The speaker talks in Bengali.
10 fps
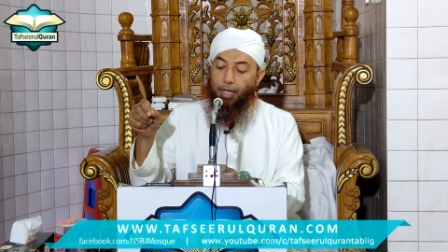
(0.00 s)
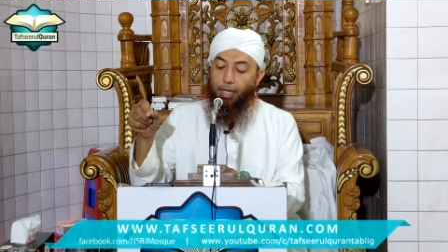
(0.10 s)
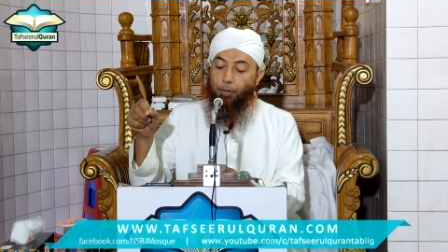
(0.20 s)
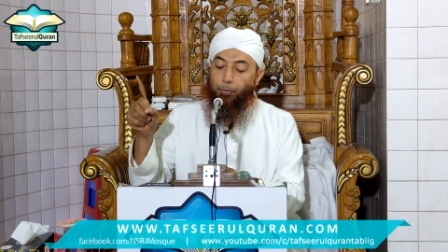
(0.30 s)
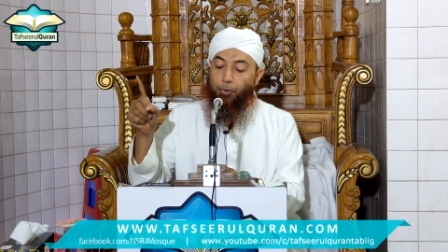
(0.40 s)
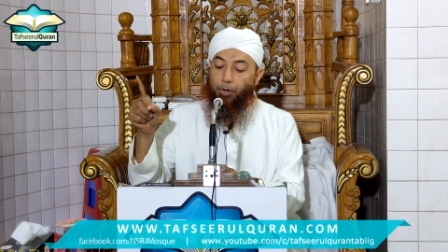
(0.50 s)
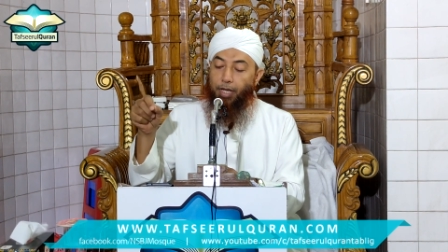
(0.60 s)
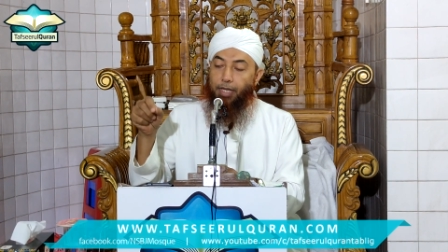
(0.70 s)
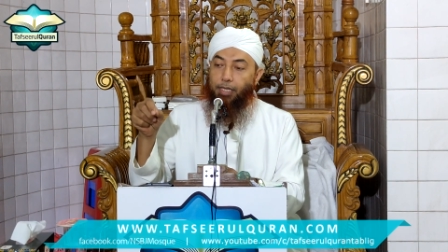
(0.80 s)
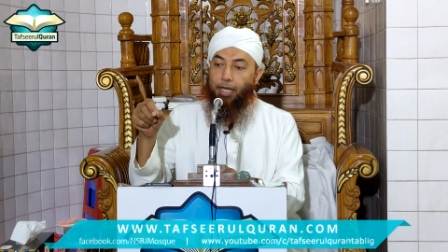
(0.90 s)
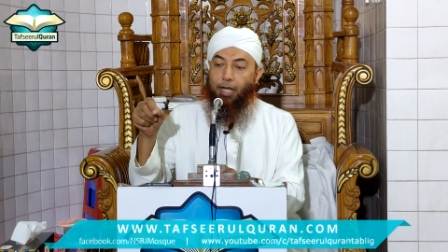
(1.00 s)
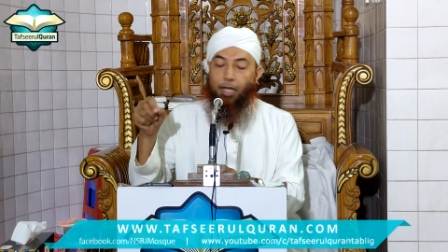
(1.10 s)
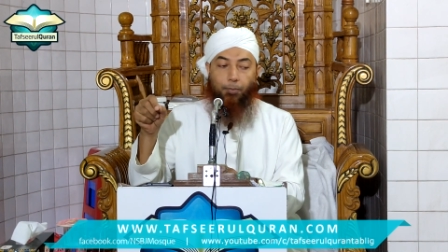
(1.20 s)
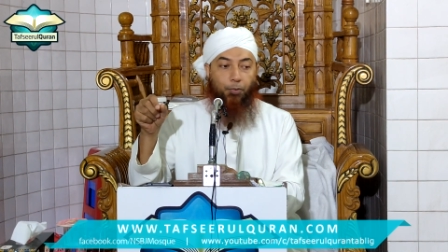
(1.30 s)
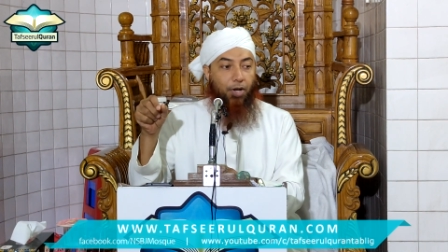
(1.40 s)
এর এরপরেই
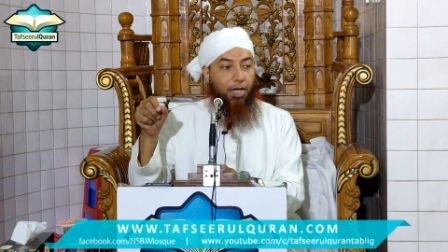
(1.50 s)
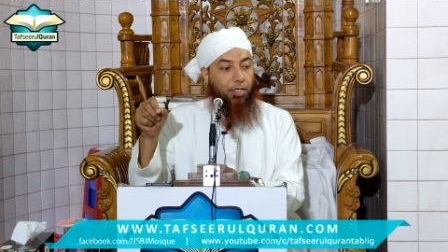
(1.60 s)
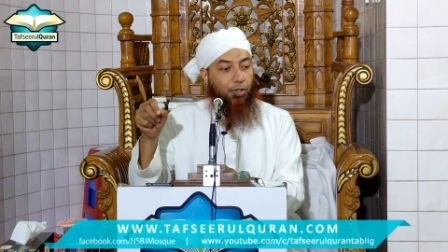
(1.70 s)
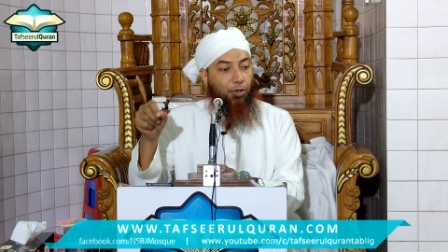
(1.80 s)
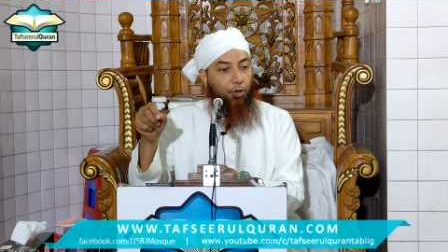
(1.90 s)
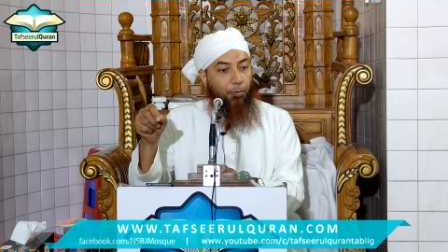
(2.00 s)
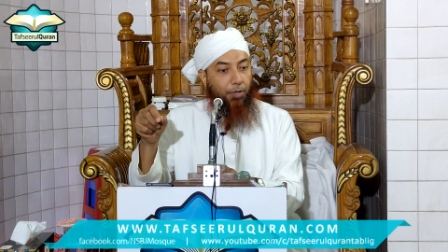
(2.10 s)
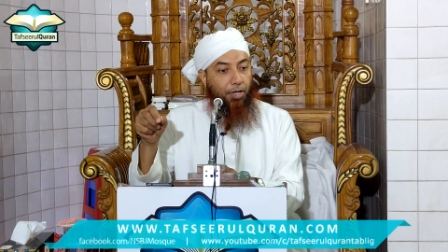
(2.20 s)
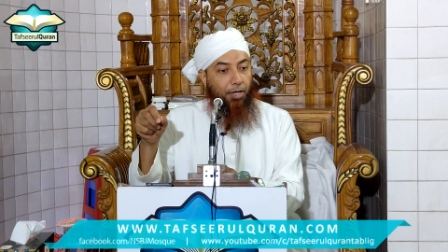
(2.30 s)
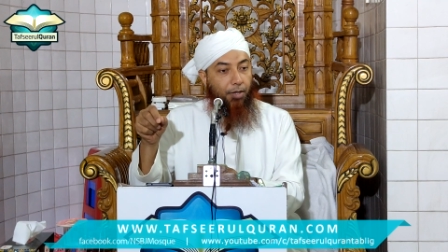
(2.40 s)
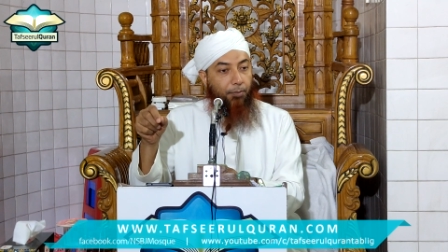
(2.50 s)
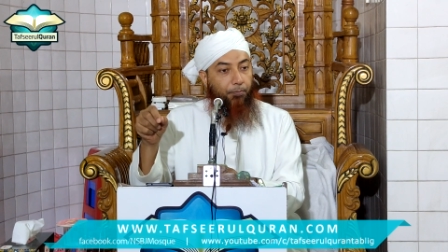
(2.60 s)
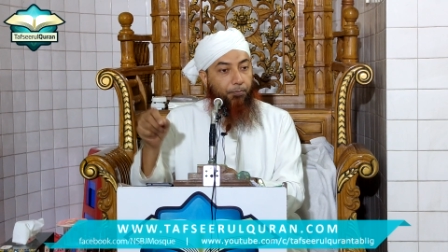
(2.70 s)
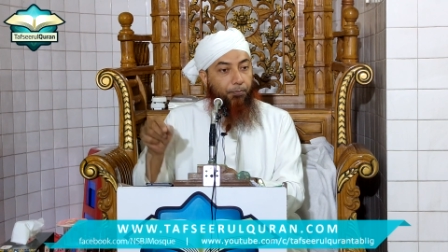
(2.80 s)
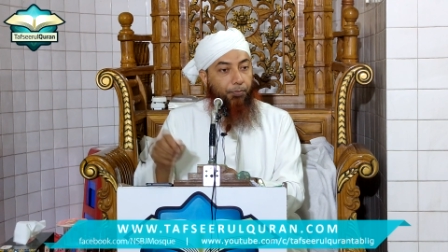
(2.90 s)
তারা পরাজিত হবে
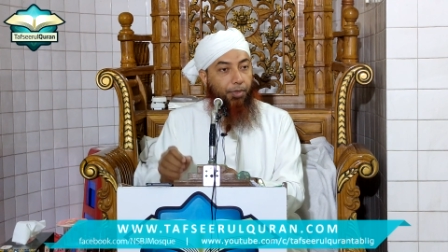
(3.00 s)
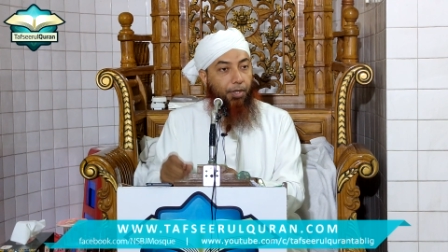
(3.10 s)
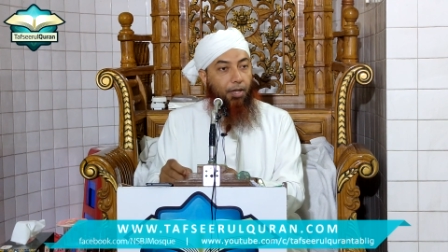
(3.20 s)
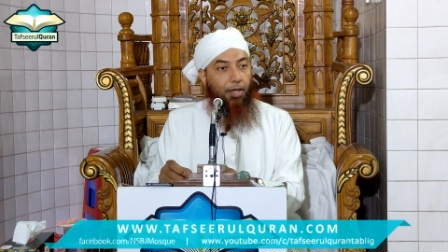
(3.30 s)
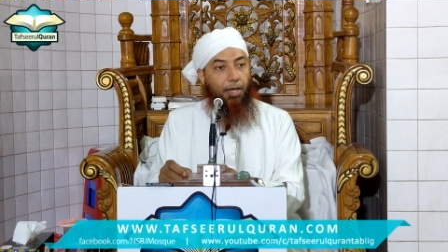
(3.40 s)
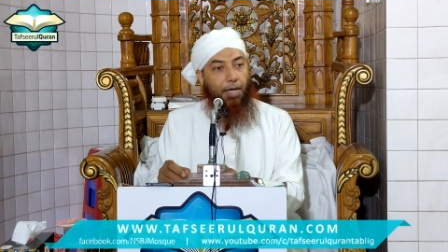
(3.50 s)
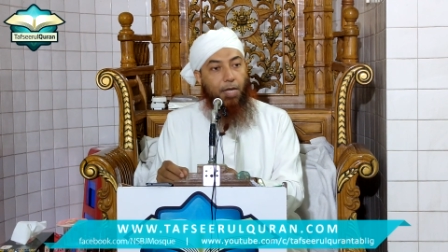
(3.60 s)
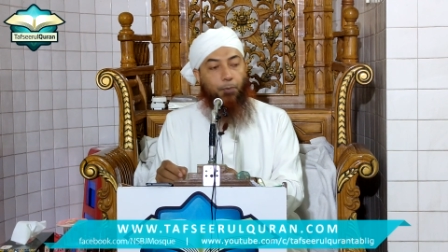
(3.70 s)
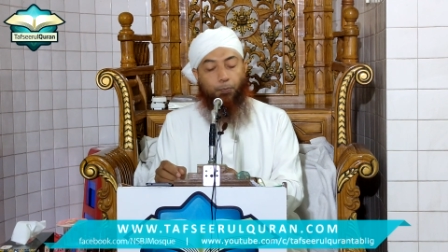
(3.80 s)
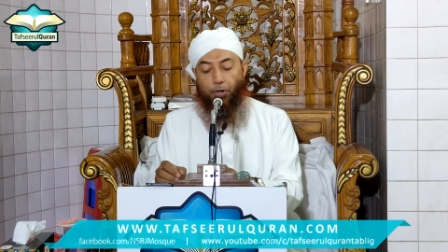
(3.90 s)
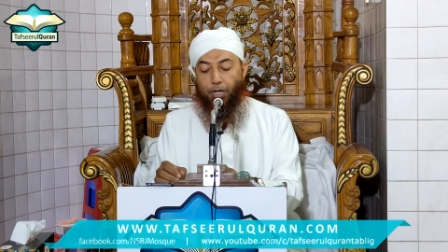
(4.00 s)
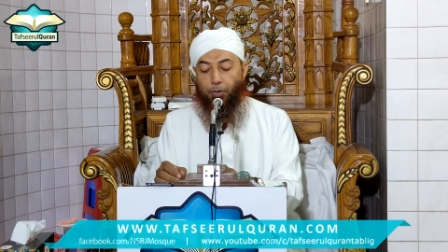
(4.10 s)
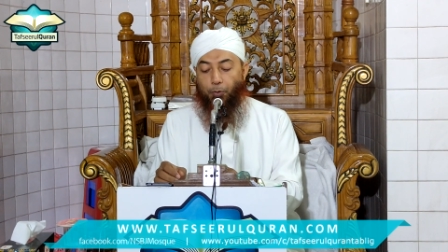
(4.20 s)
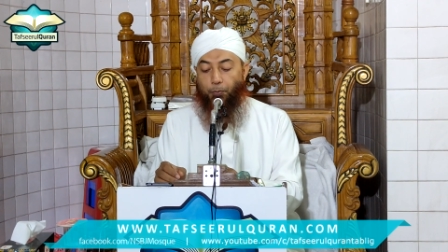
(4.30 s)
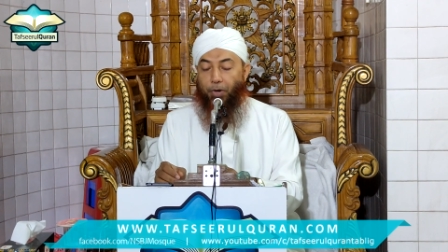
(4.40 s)

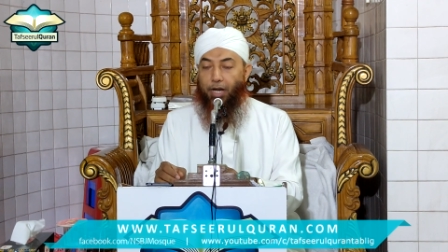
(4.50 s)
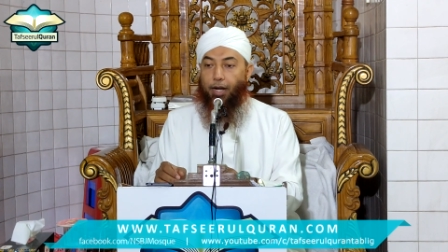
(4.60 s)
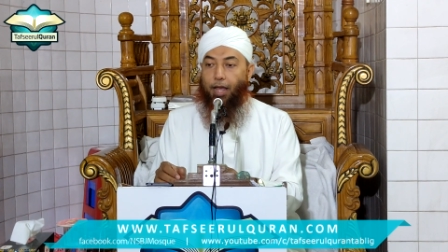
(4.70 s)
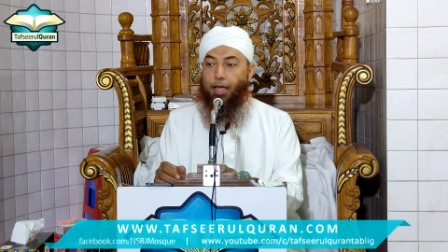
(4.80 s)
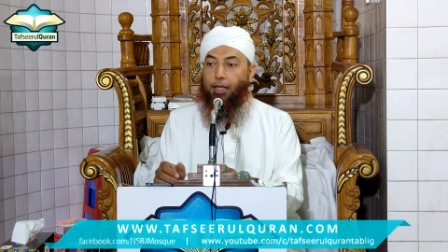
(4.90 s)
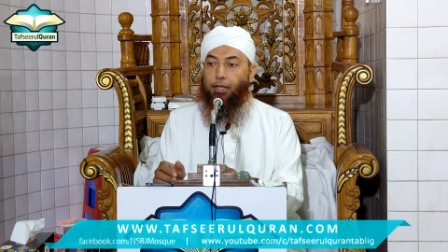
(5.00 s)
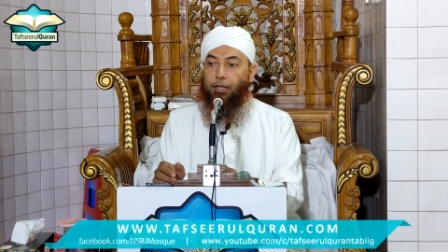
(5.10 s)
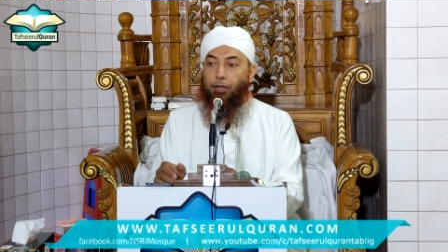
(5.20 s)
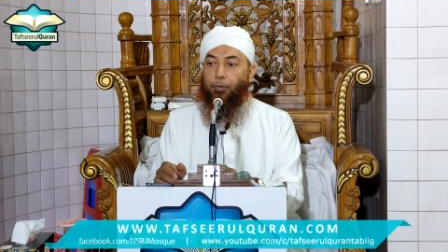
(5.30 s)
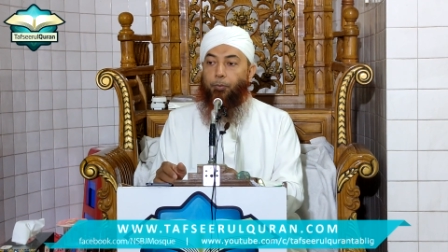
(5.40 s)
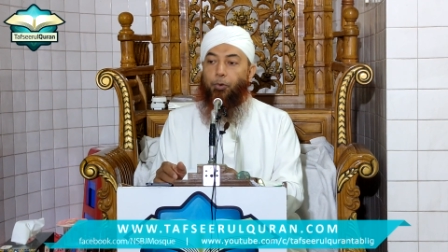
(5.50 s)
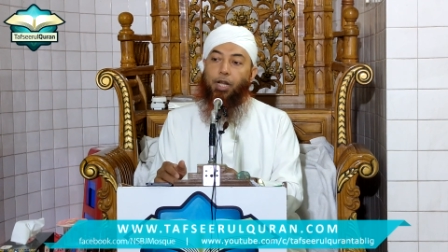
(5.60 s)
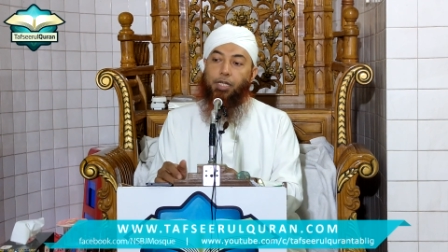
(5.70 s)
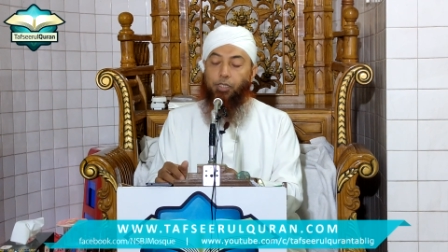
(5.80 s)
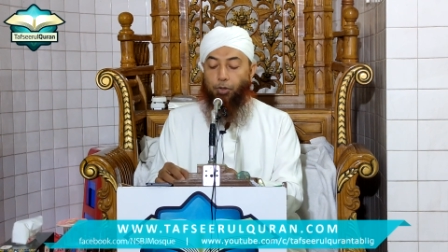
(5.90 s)
এরপরেই কুপ্পাররা
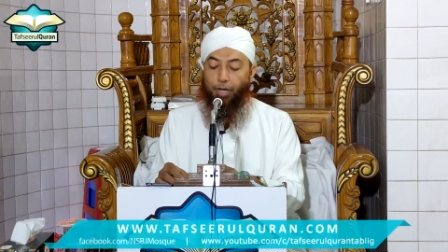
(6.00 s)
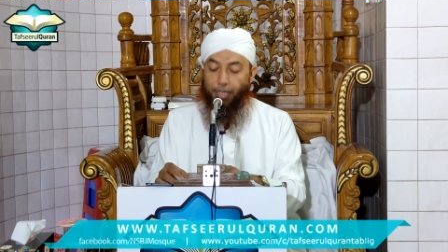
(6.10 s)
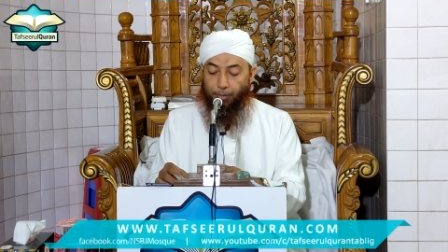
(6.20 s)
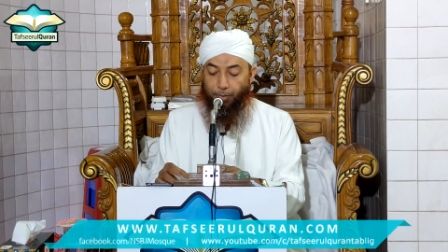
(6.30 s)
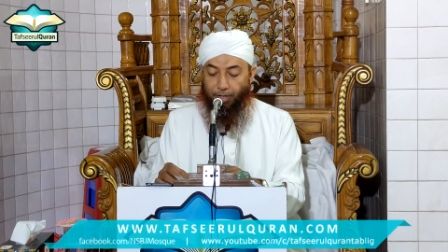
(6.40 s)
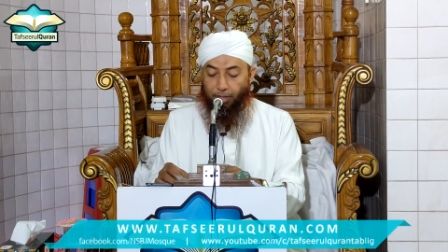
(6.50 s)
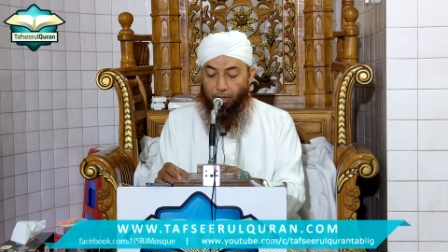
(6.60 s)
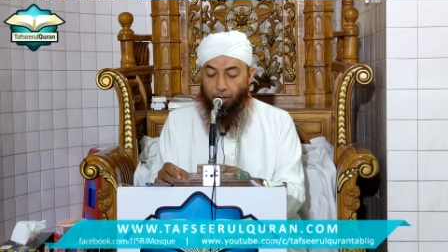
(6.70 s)
পরাজিত হয়ে যাবে